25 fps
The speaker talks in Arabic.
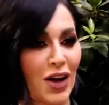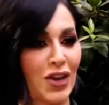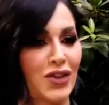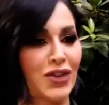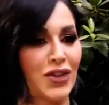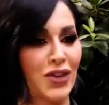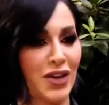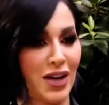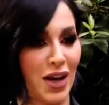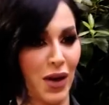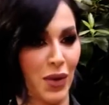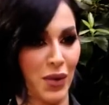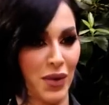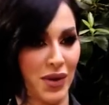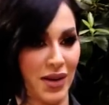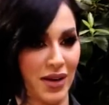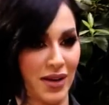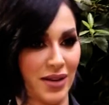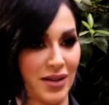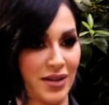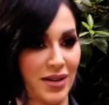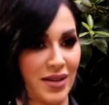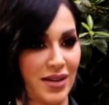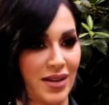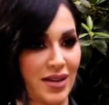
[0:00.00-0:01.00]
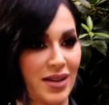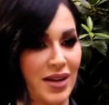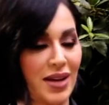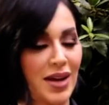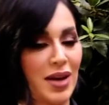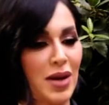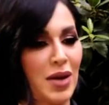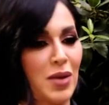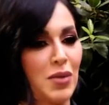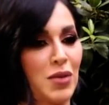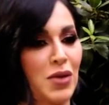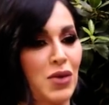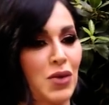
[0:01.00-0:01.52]
عطر قوي
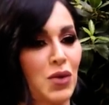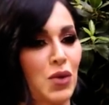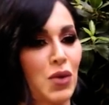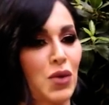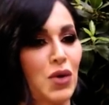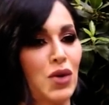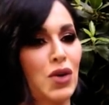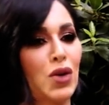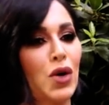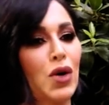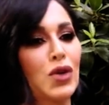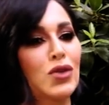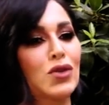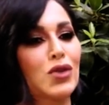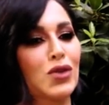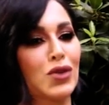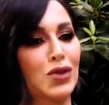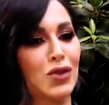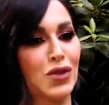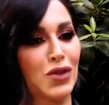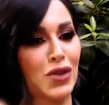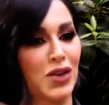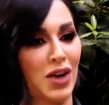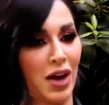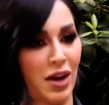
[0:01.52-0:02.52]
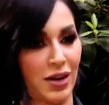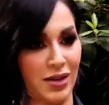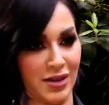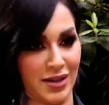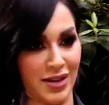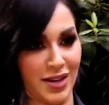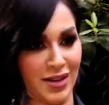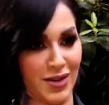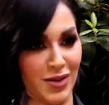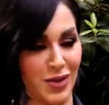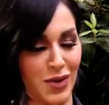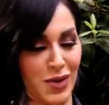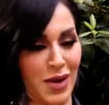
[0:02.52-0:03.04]
بنقول هوت كوتور
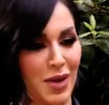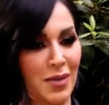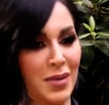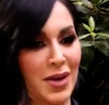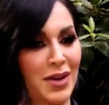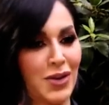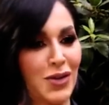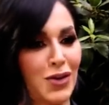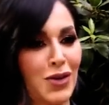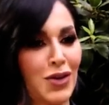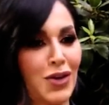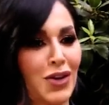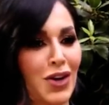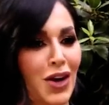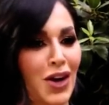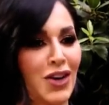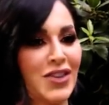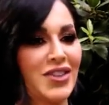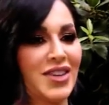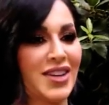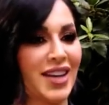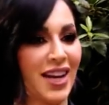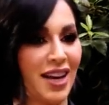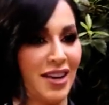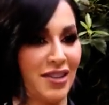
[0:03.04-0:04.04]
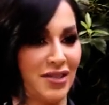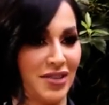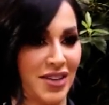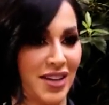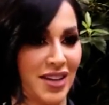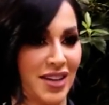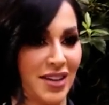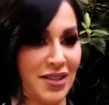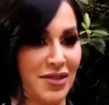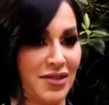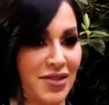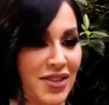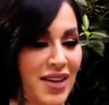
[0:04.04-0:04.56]
اكثر لما نقول عطر
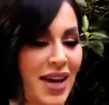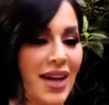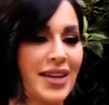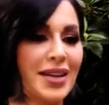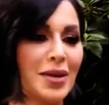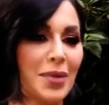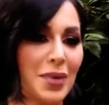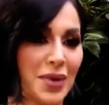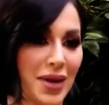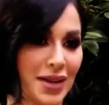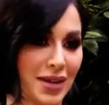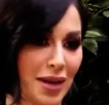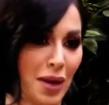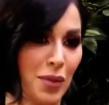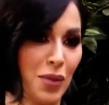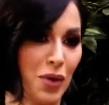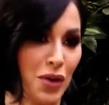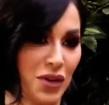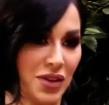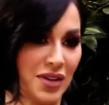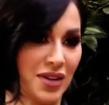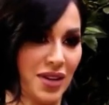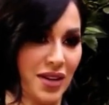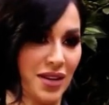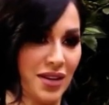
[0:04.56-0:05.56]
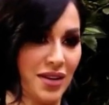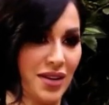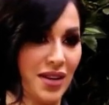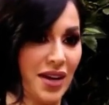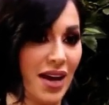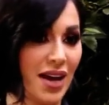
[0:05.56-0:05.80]
خفيف يعني بريتا بورتي